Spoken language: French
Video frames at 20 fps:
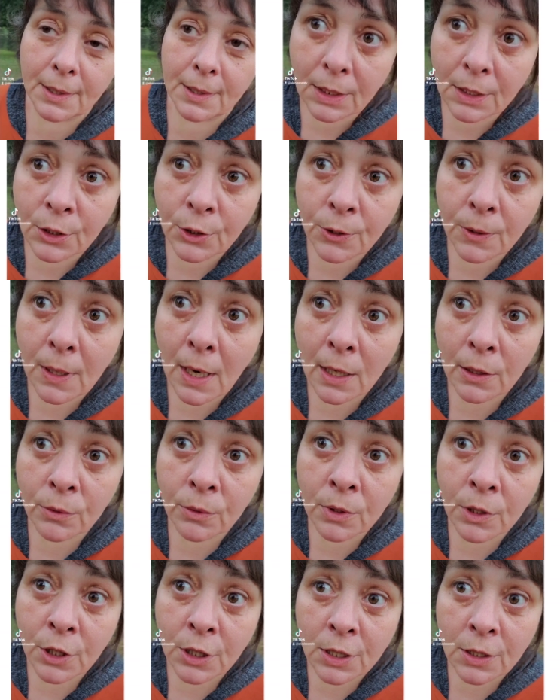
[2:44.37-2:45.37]
Et je
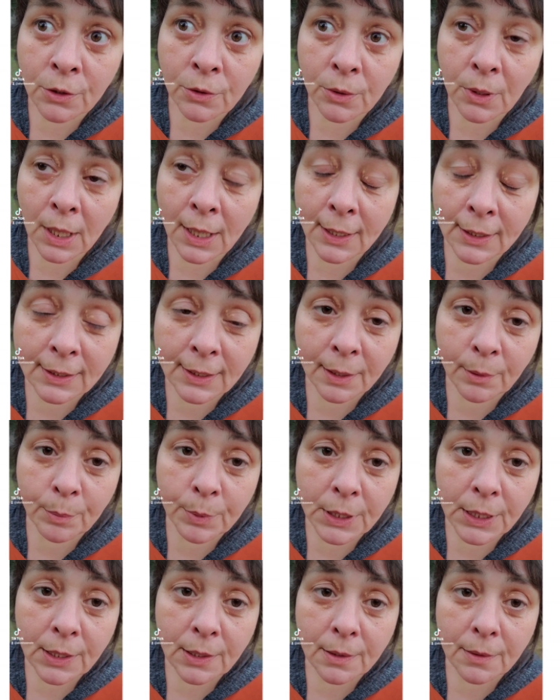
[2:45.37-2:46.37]
l'allongeais sur un
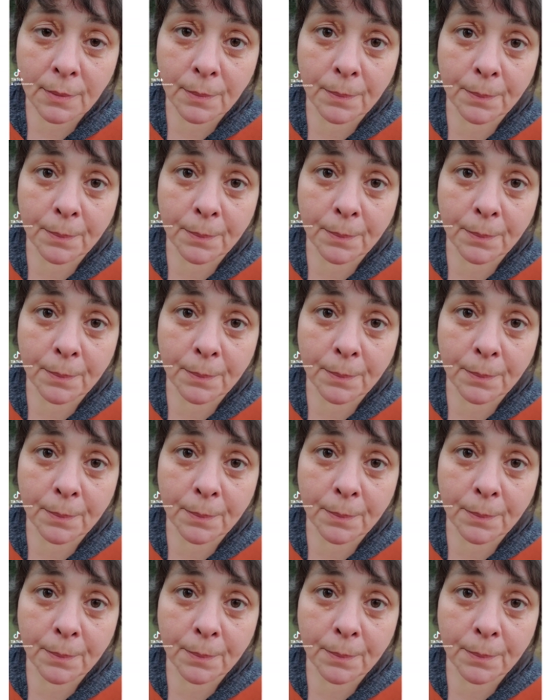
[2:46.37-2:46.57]
tapis